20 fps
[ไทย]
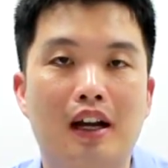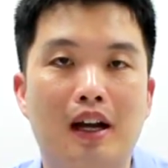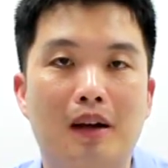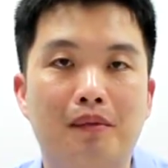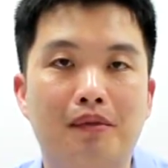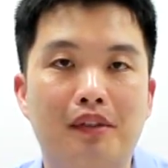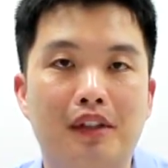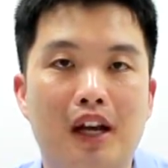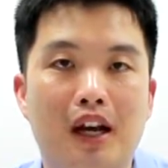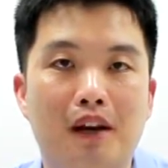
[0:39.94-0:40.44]

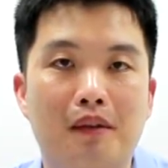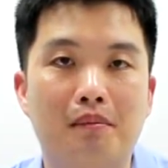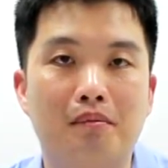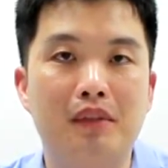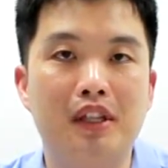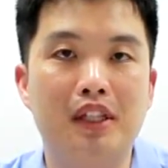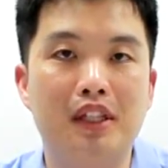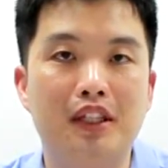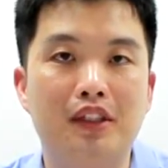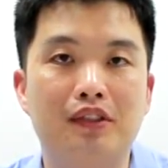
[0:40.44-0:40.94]
คำสั่ง
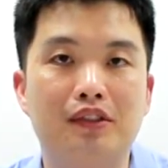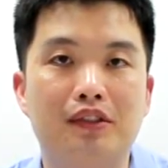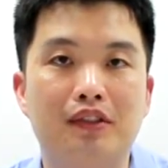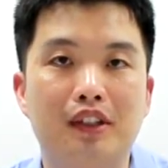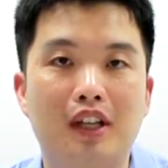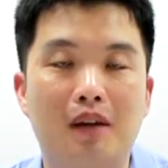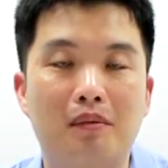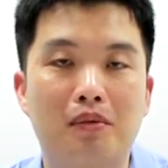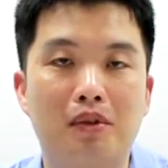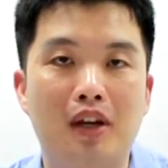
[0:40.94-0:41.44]
begin
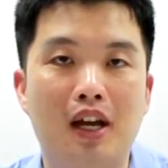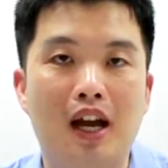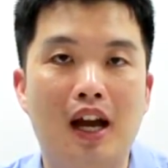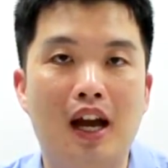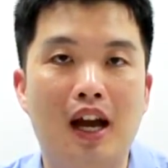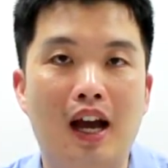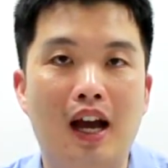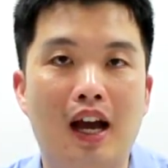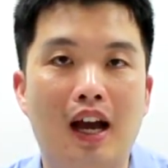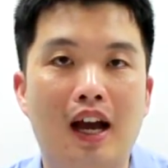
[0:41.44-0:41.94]
tabula
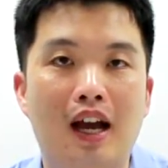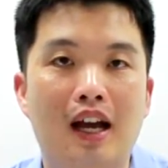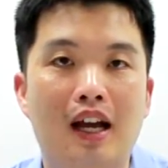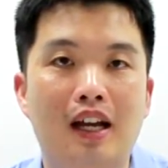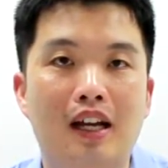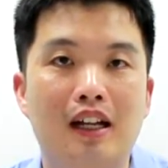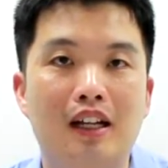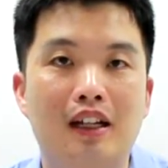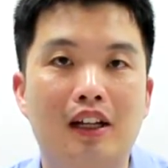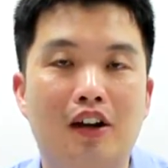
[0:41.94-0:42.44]

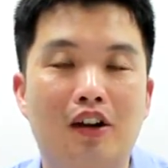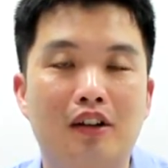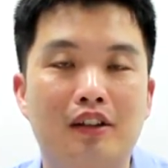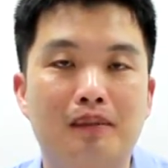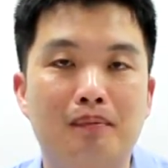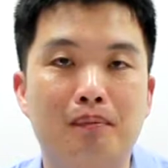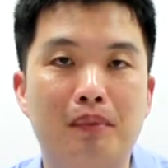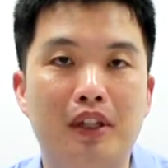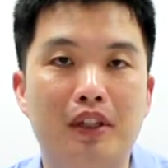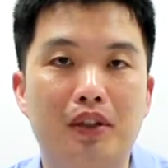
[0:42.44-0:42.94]
แล้วก็
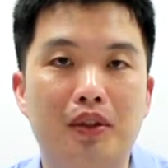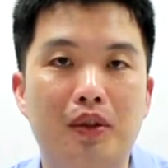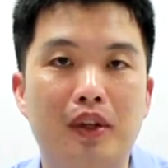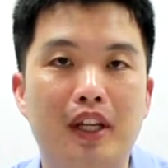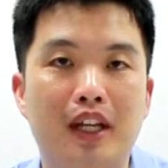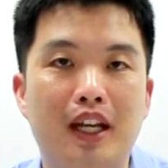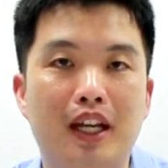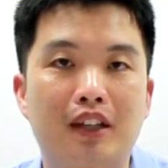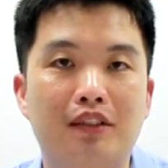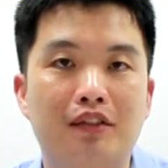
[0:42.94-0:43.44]
ปิดด้วย
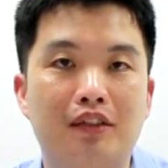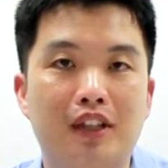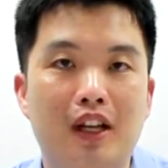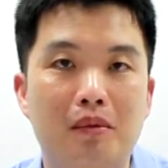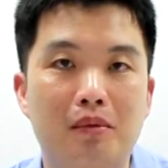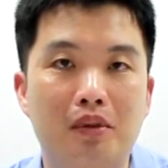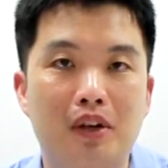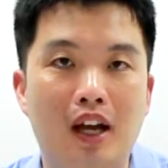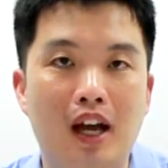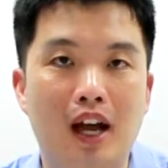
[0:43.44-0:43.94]
end
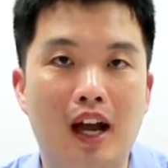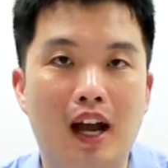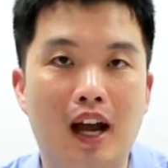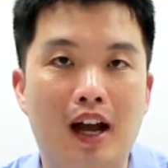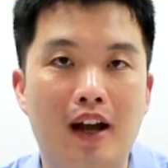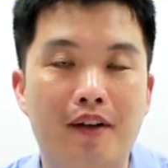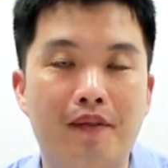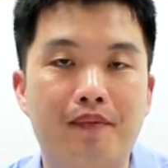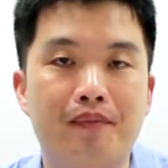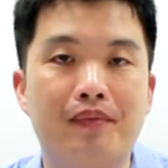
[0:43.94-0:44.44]
tabula
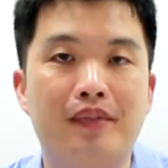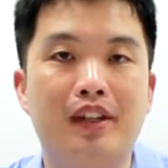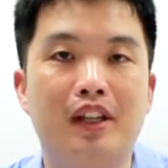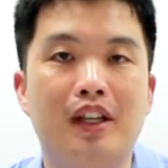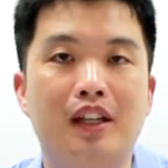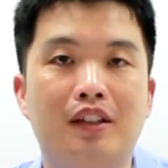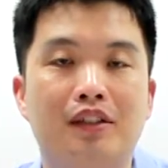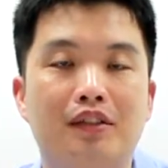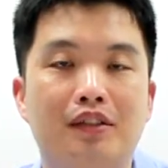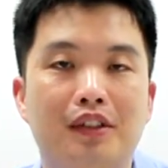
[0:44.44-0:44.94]

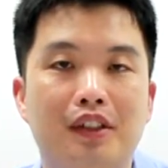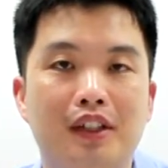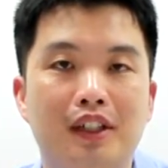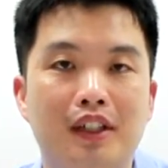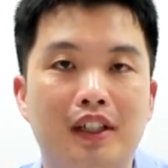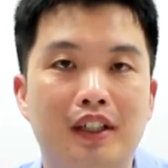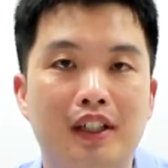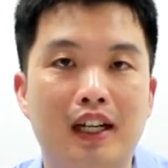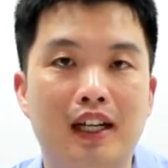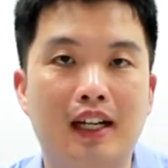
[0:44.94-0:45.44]
ซึ่ง
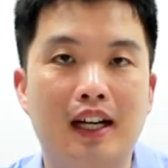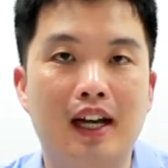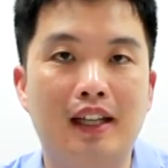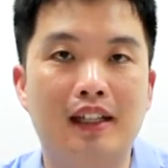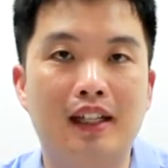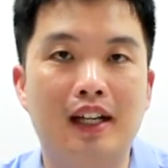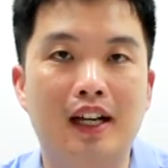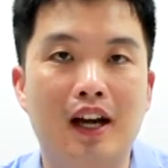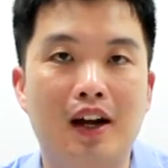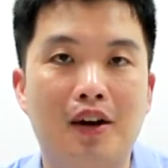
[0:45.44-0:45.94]
ในการ
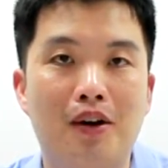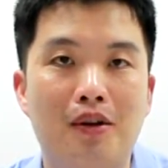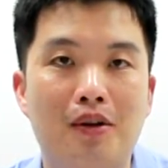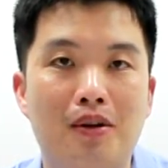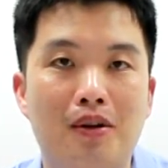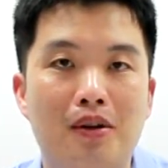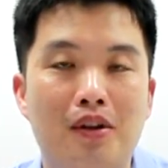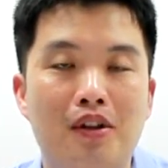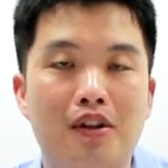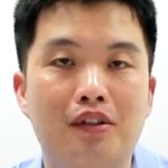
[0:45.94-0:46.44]
ที่เรา
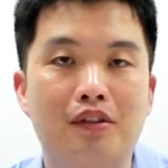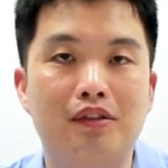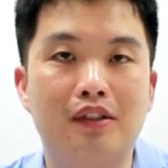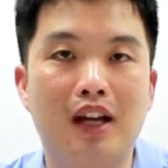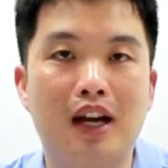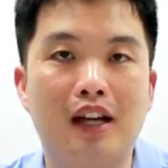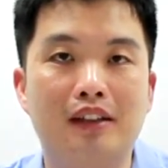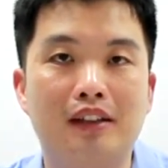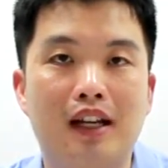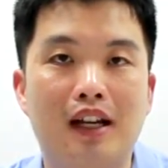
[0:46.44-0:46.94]
ส
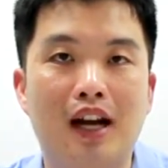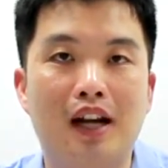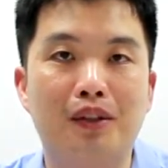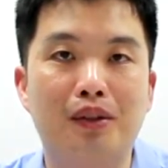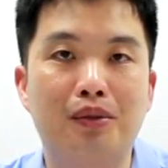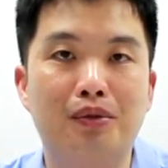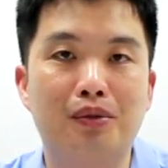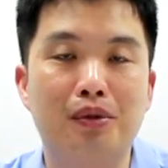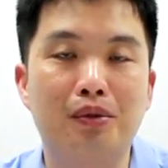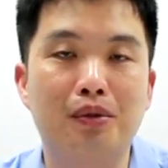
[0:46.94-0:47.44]
ร้างตาราง
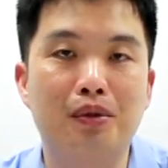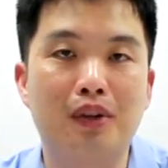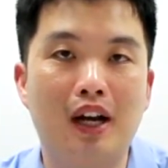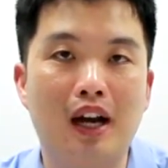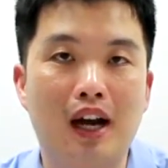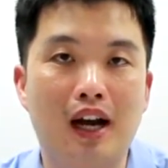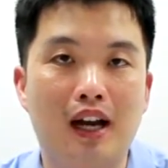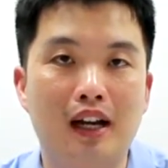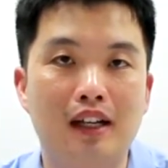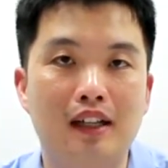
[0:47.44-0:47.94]
ทุกๆ
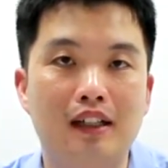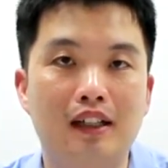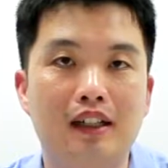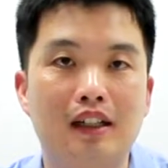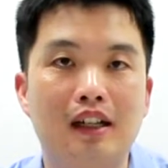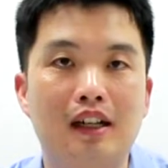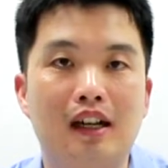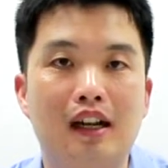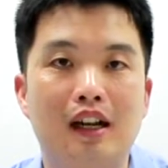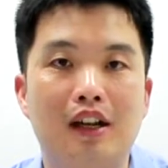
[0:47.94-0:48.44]
ครั้ง
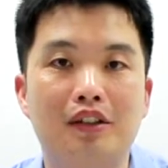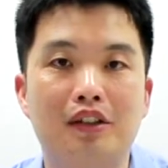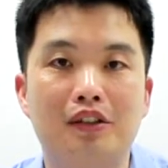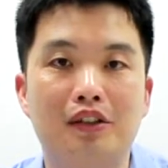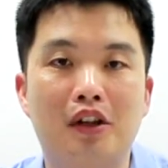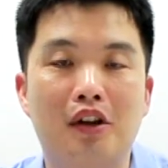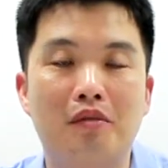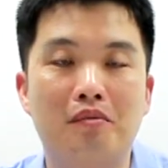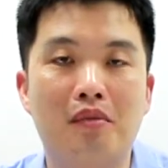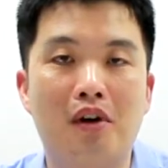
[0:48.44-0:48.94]
เราจะ
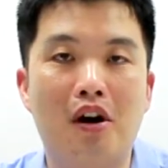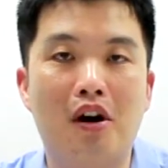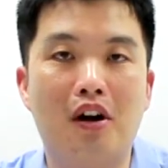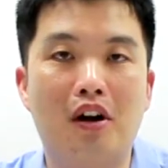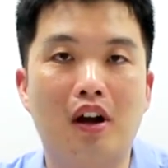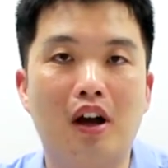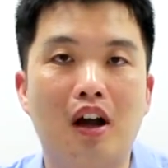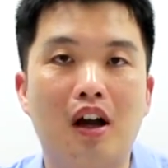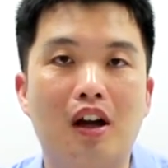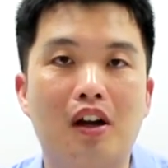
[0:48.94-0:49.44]
ต้องบอก
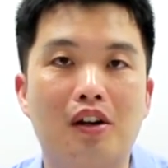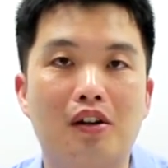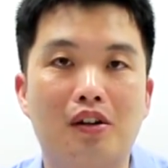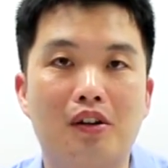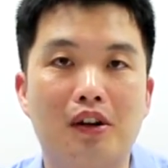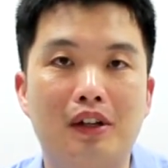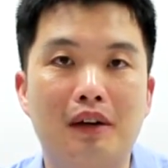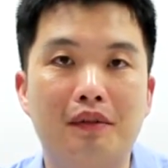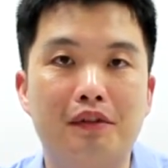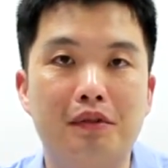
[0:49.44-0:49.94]

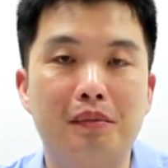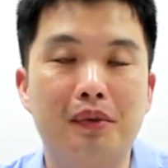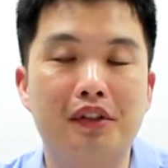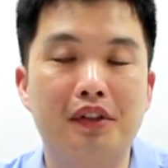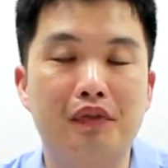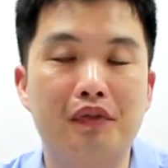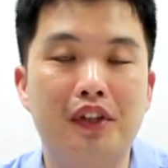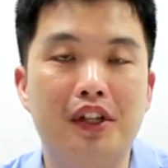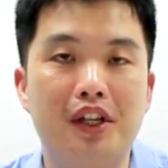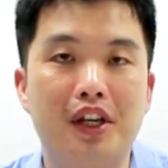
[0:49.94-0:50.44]
column
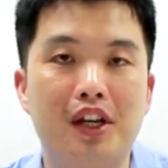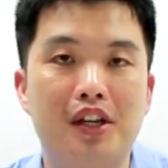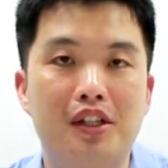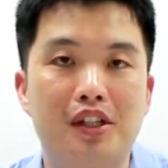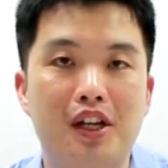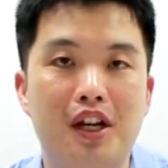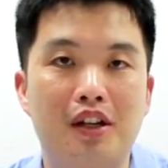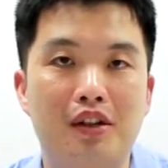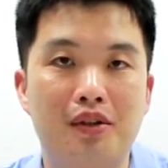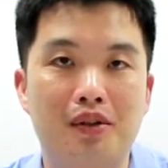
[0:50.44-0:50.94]

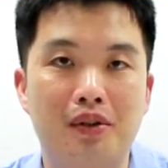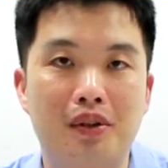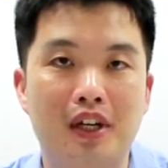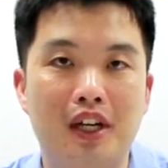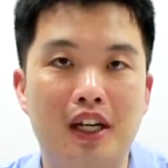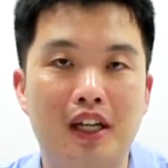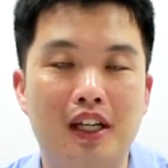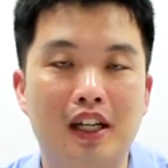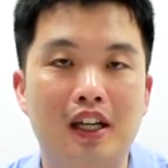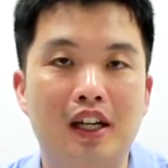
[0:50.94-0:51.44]
specification ด้วย
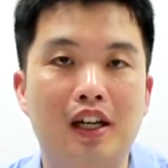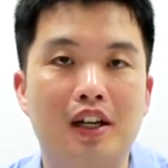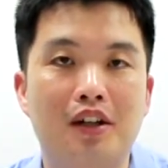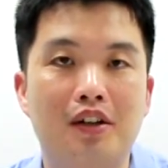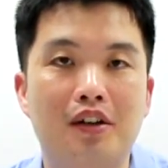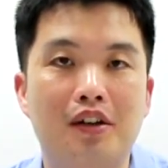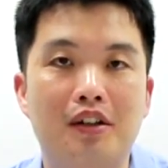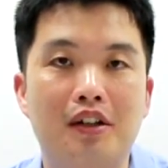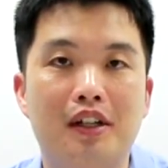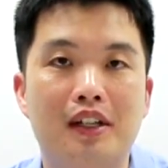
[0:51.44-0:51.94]

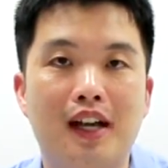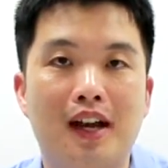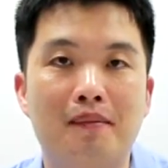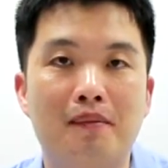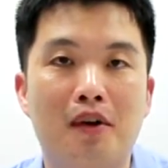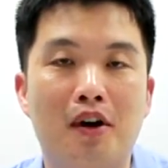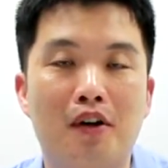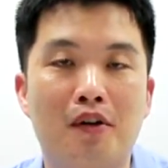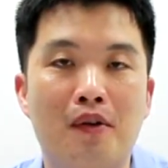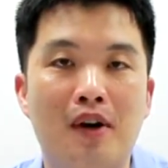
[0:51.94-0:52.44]
ก็คือการ
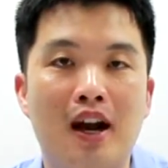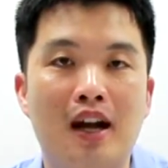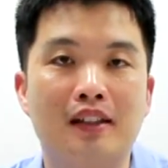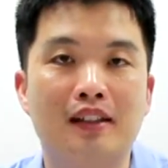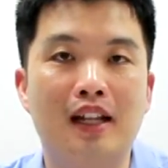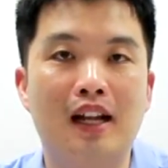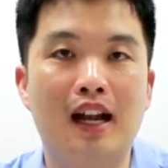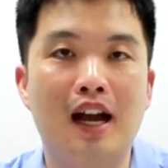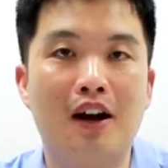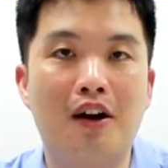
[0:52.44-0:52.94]
บอกว่า
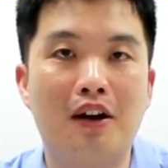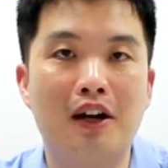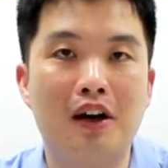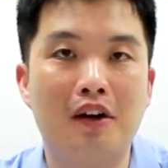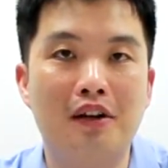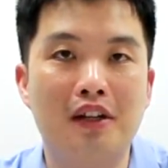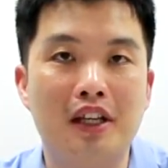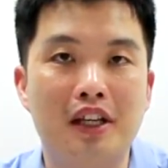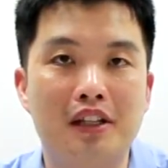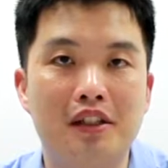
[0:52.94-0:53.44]
ตารางของเรา
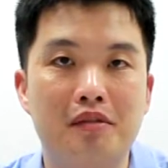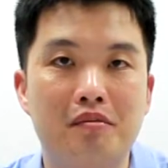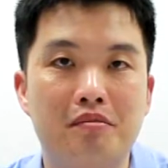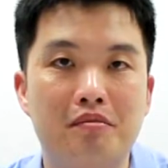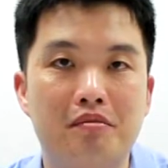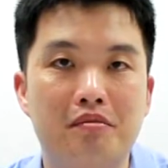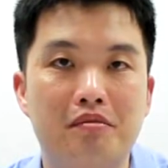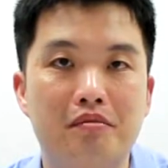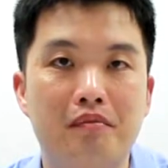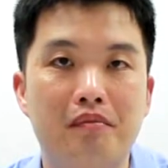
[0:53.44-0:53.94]
นี้
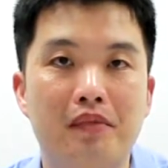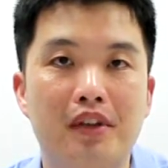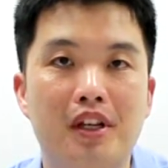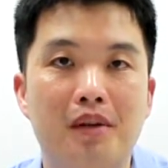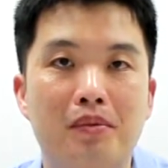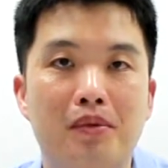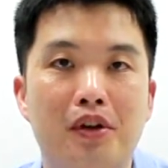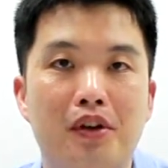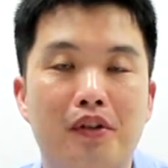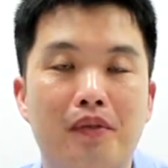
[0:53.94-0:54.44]
มี
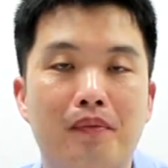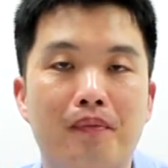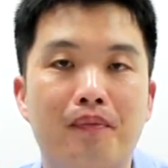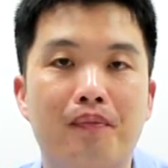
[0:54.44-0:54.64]
ทั้งหมด